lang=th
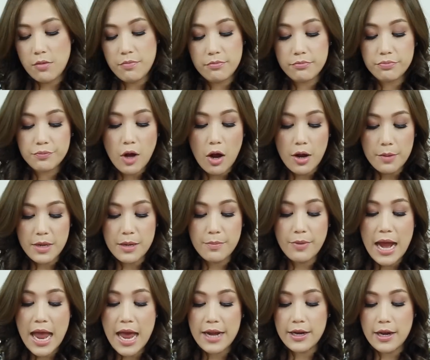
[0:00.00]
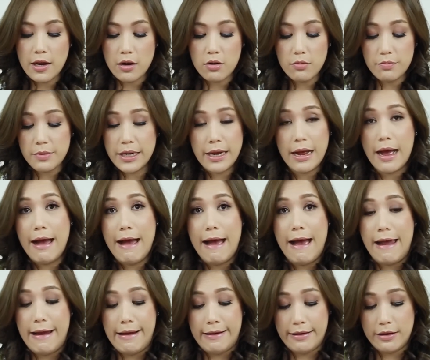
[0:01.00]
ก็ก่อนมีแบรนด์เนี่ยก็ไม่ได้
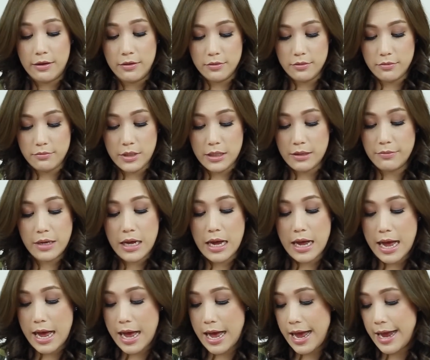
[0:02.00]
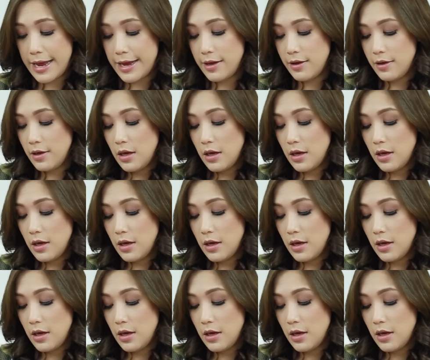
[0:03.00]
ขายนะไม่ทำขาย